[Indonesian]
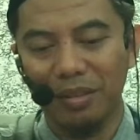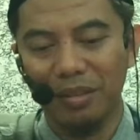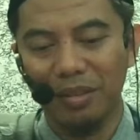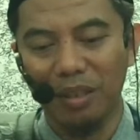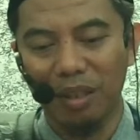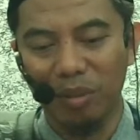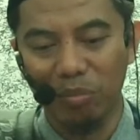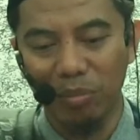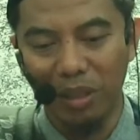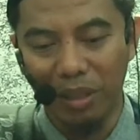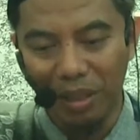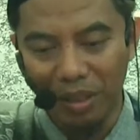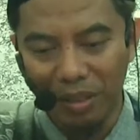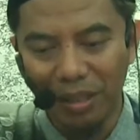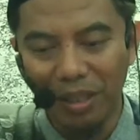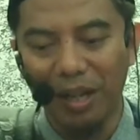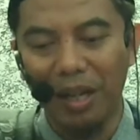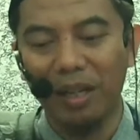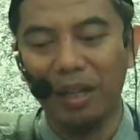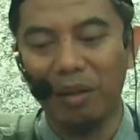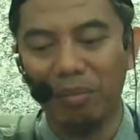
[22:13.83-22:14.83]
ambil
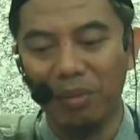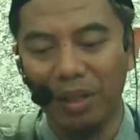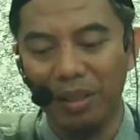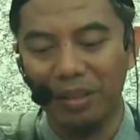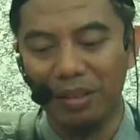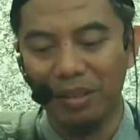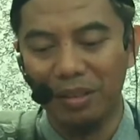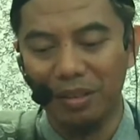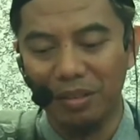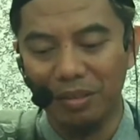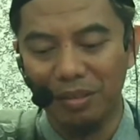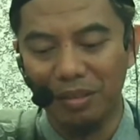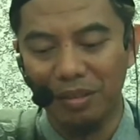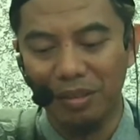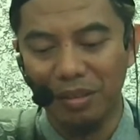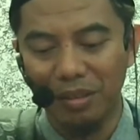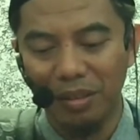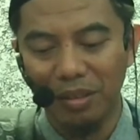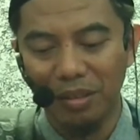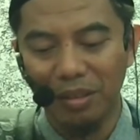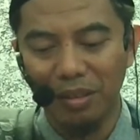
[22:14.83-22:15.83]
lagi Arab lagi gitu
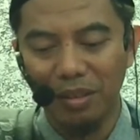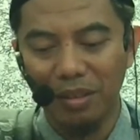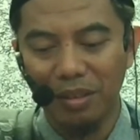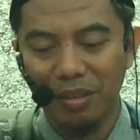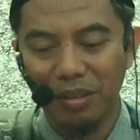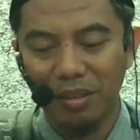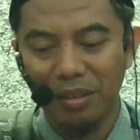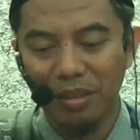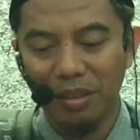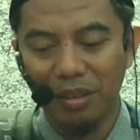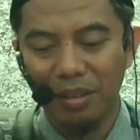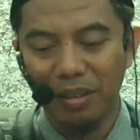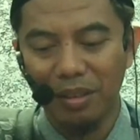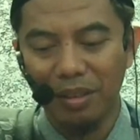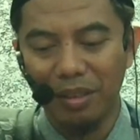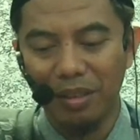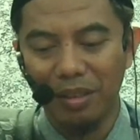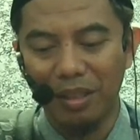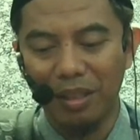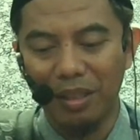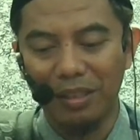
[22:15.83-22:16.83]

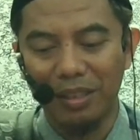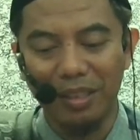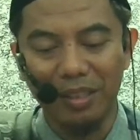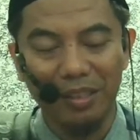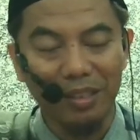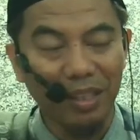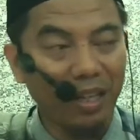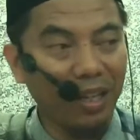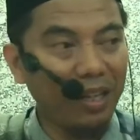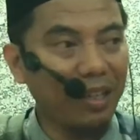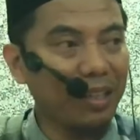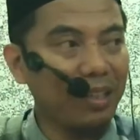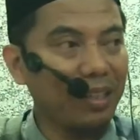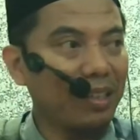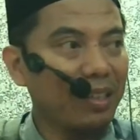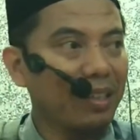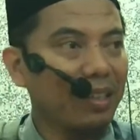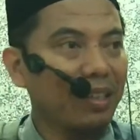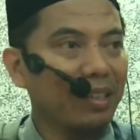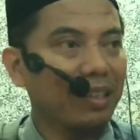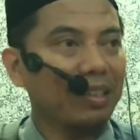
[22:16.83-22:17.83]
nah kita
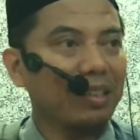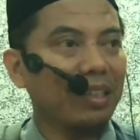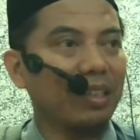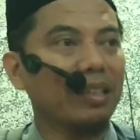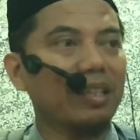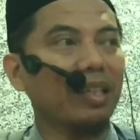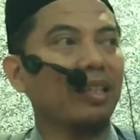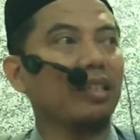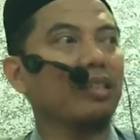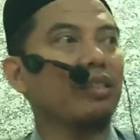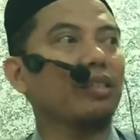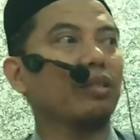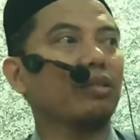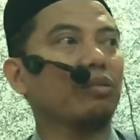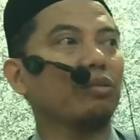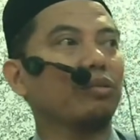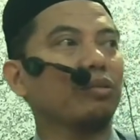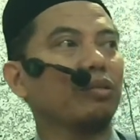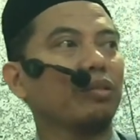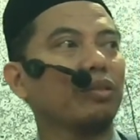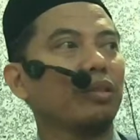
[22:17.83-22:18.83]
kita di
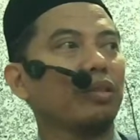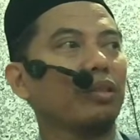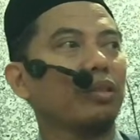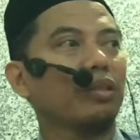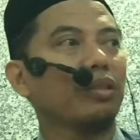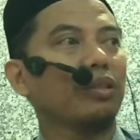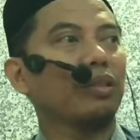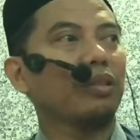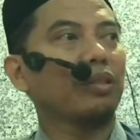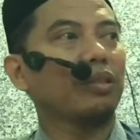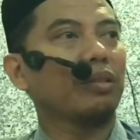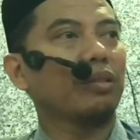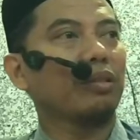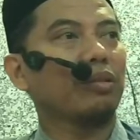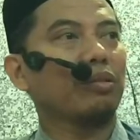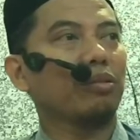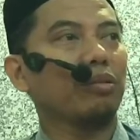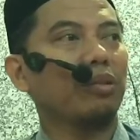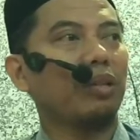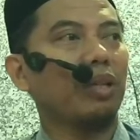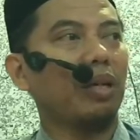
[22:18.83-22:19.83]
situ
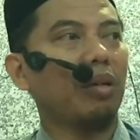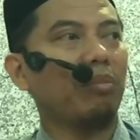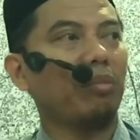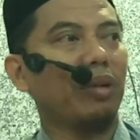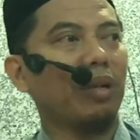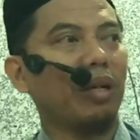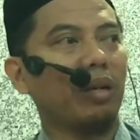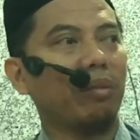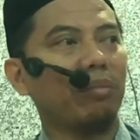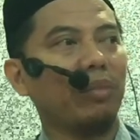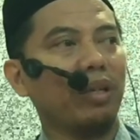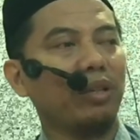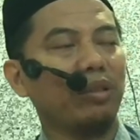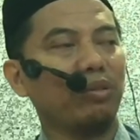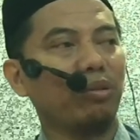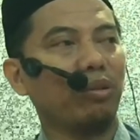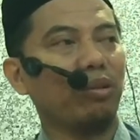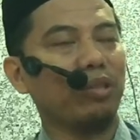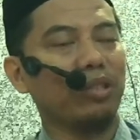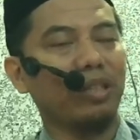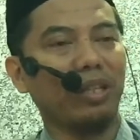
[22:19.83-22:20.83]
sudah mengambil
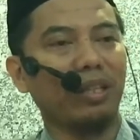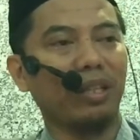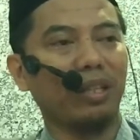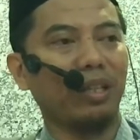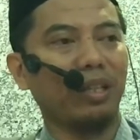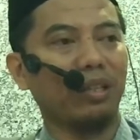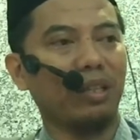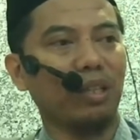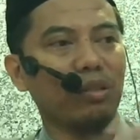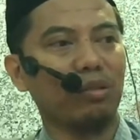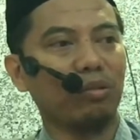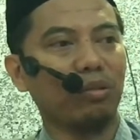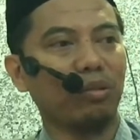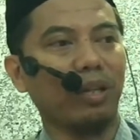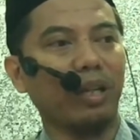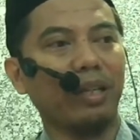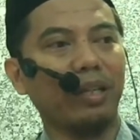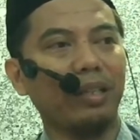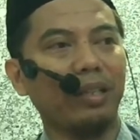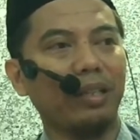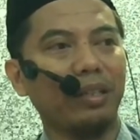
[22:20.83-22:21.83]
jurusan yang kita
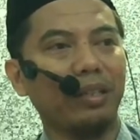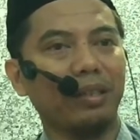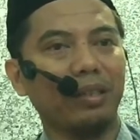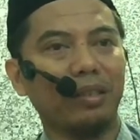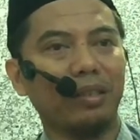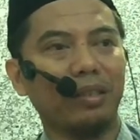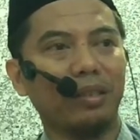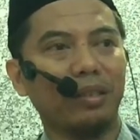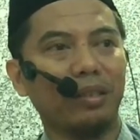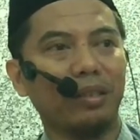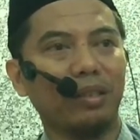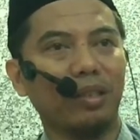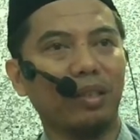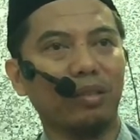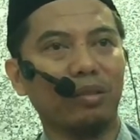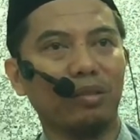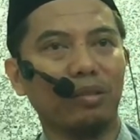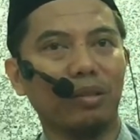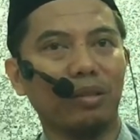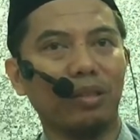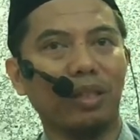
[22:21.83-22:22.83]
sukai, yang
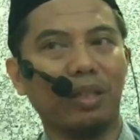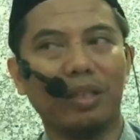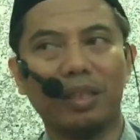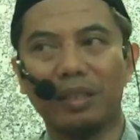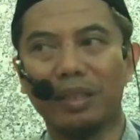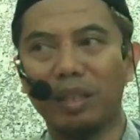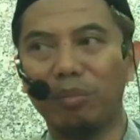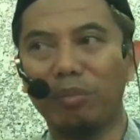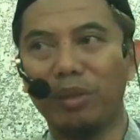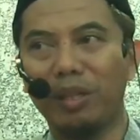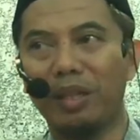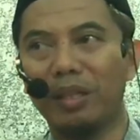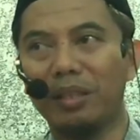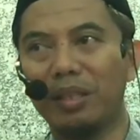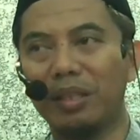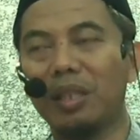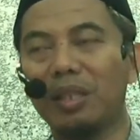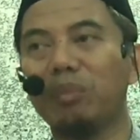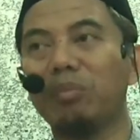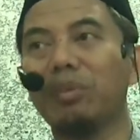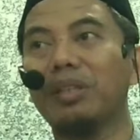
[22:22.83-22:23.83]
yang kita
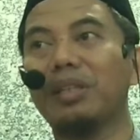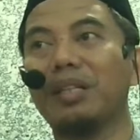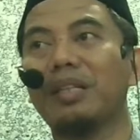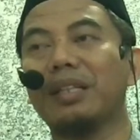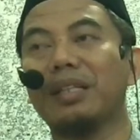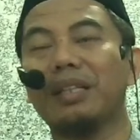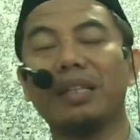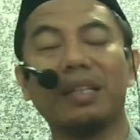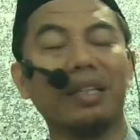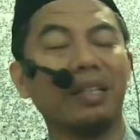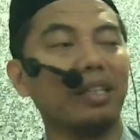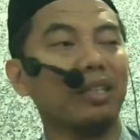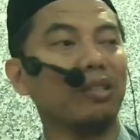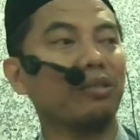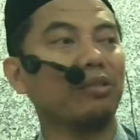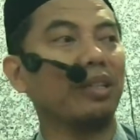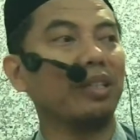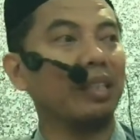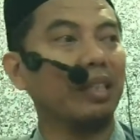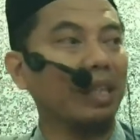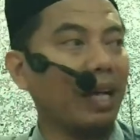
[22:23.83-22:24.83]
minati, tapi ternyata kita
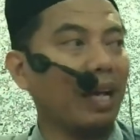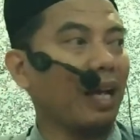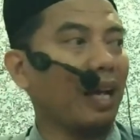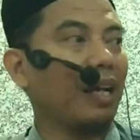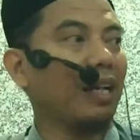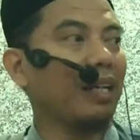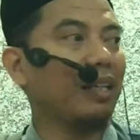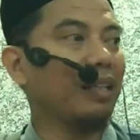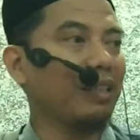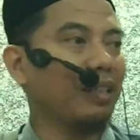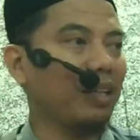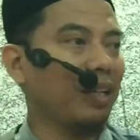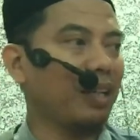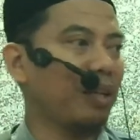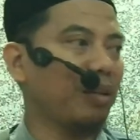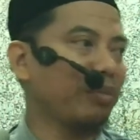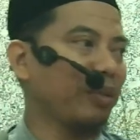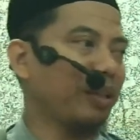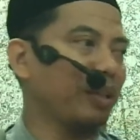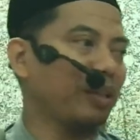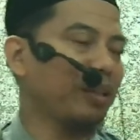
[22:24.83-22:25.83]
juga tidak ahli di
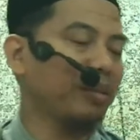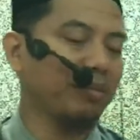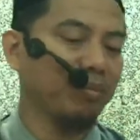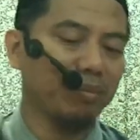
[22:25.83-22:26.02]
dalamnya.